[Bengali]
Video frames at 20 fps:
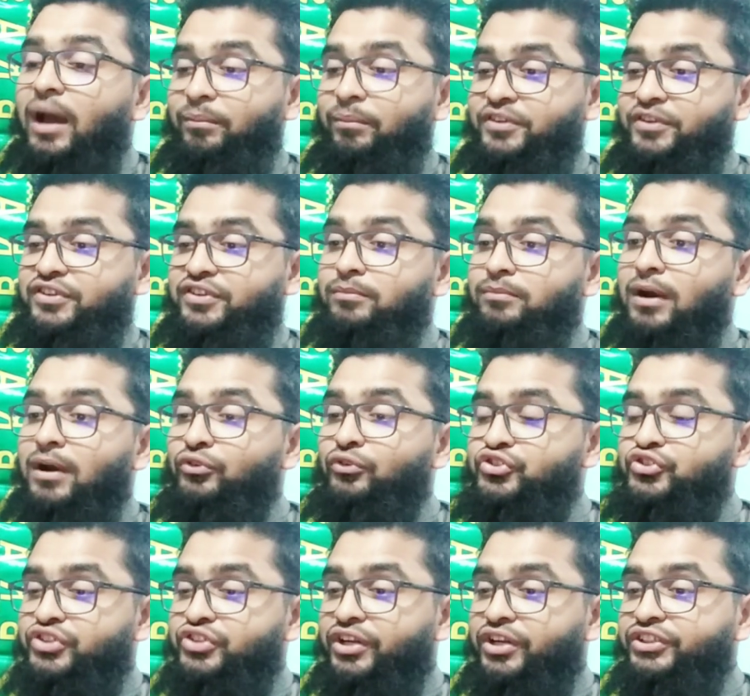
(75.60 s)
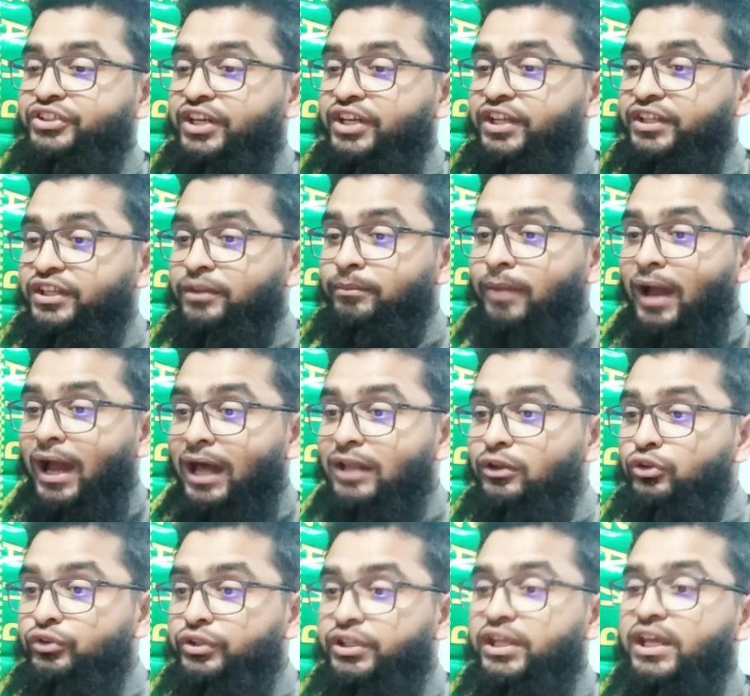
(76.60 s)
আপনি যে মানুষটার সাথে
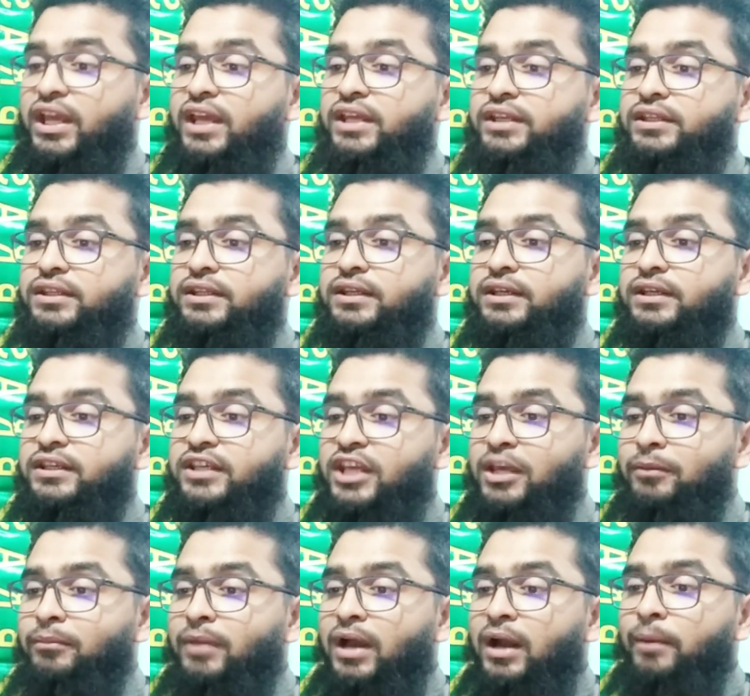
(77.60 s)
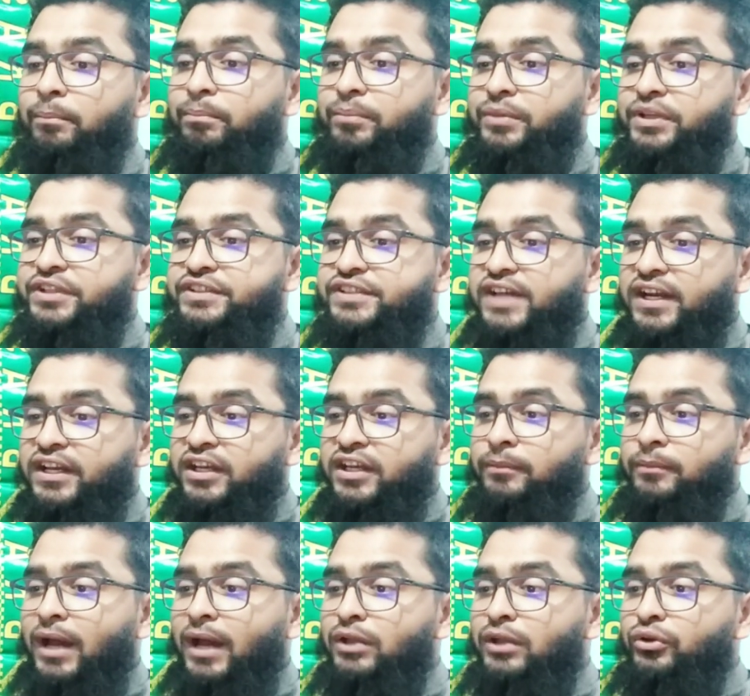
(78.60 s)
ভালো নেই কিংবা আপনি যাকে
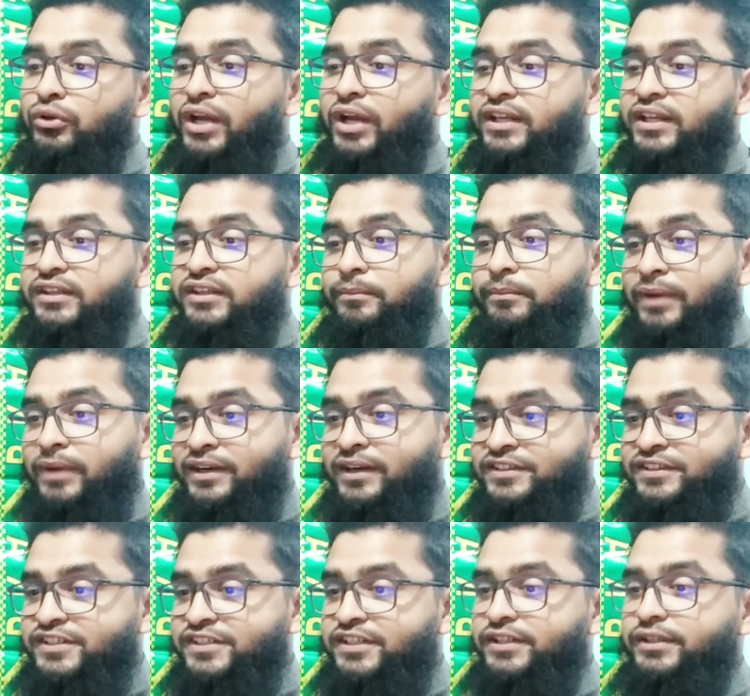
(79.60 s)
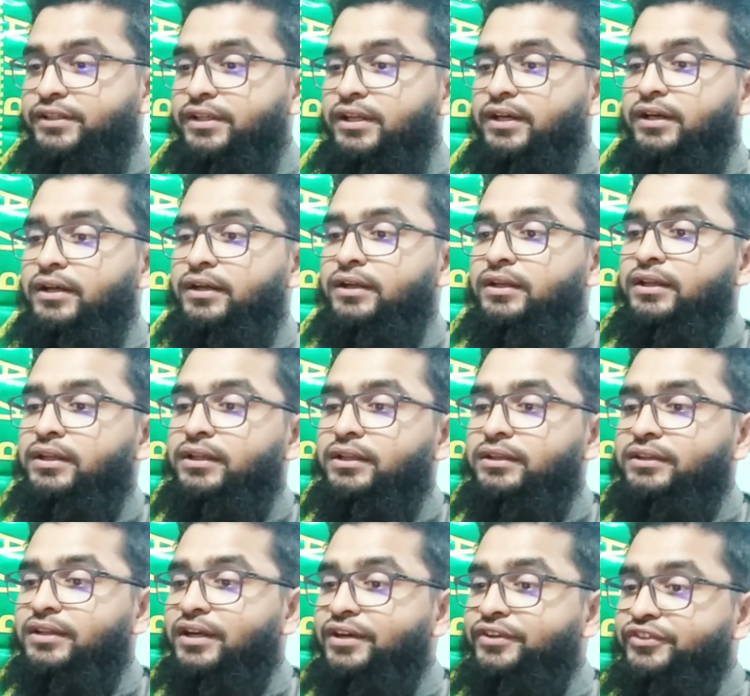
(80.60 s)
ভালো রাখতে পারছেন না
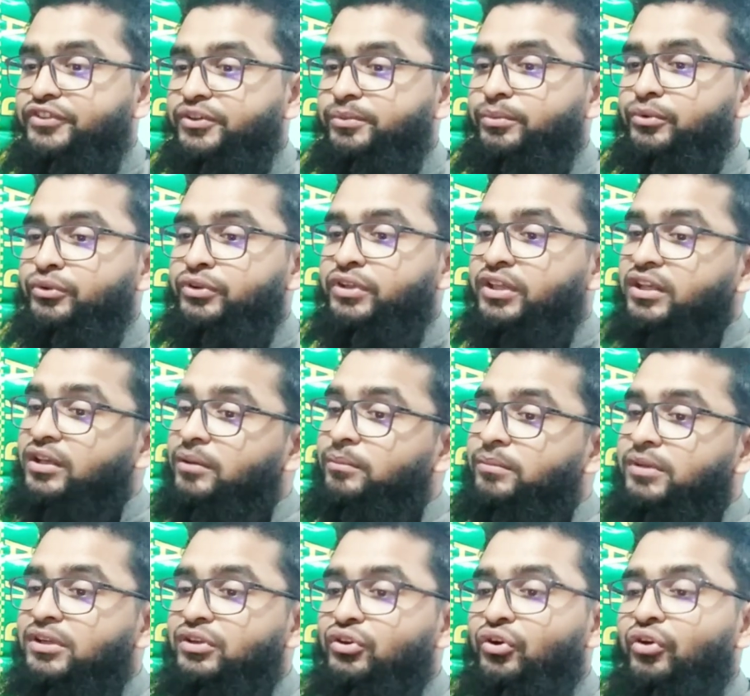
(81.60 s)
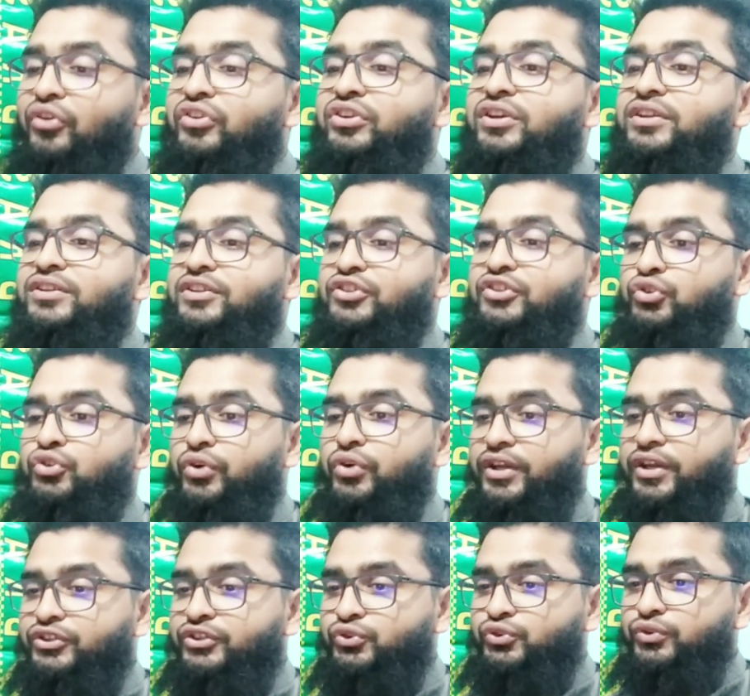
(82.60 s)
তার জীবন থেকে বিনয়ের সাথে
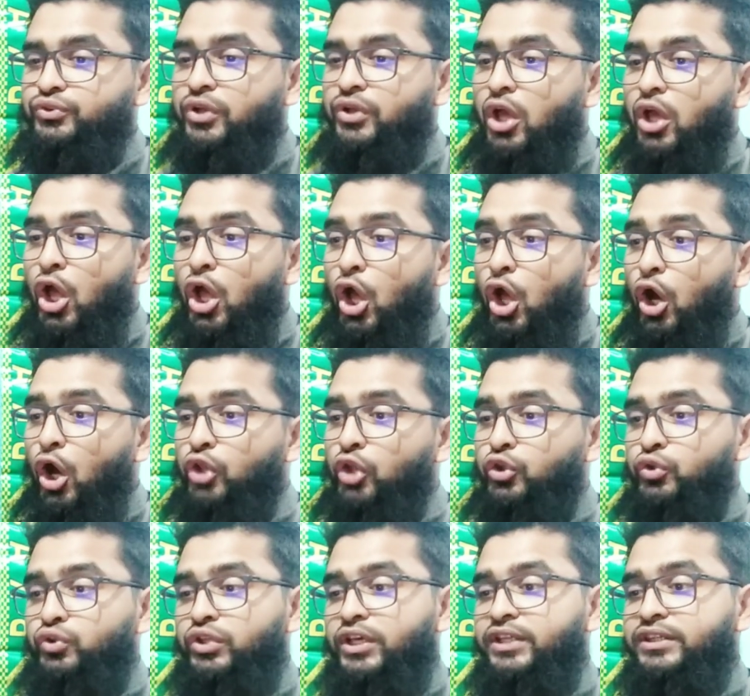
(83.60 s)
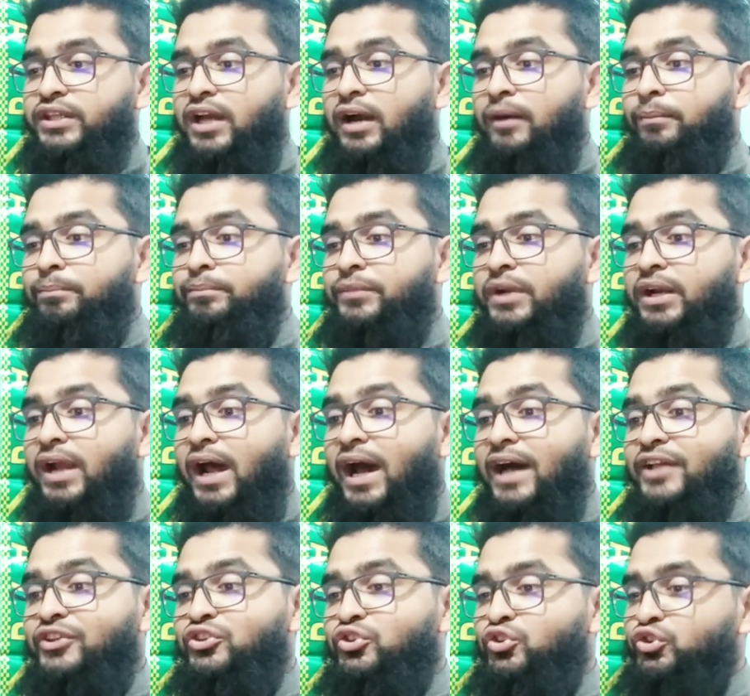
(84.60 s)
সরে আসুন অন্তত এতে আপনার
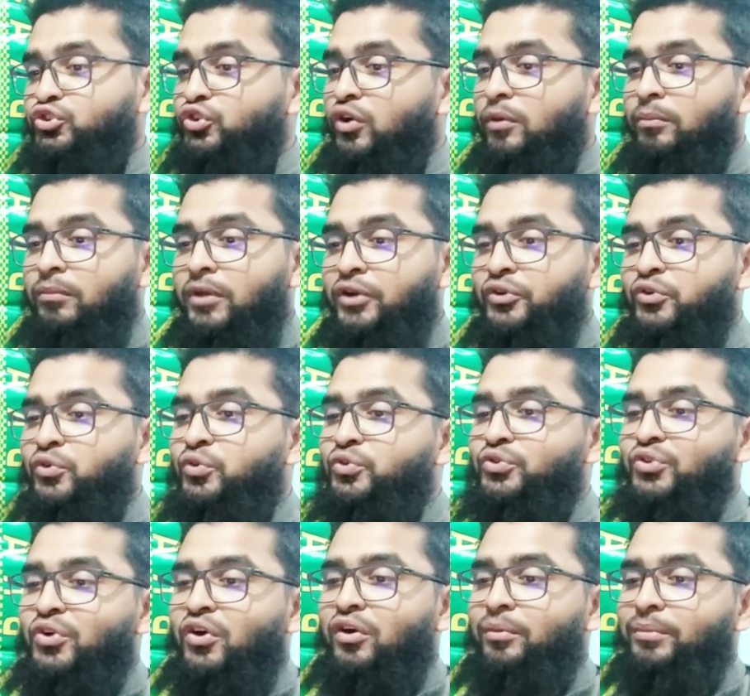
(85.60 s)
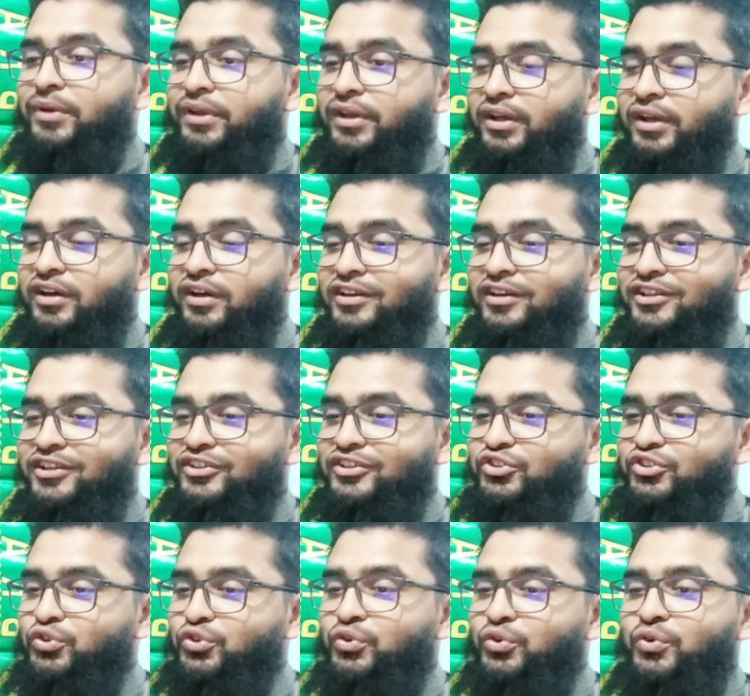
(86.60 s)
আত্মসম্মান ক্ষুণ্ণ হবে না
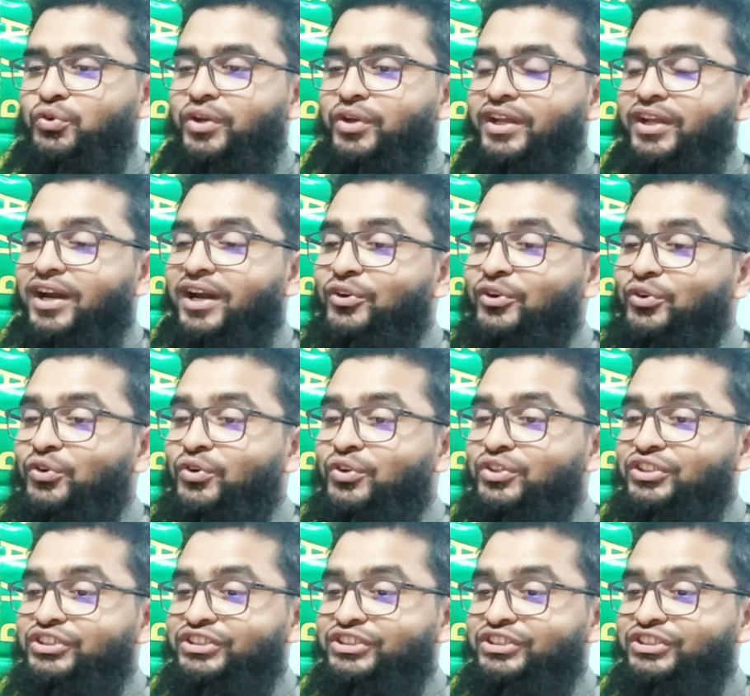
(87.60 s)
জোর করে কারো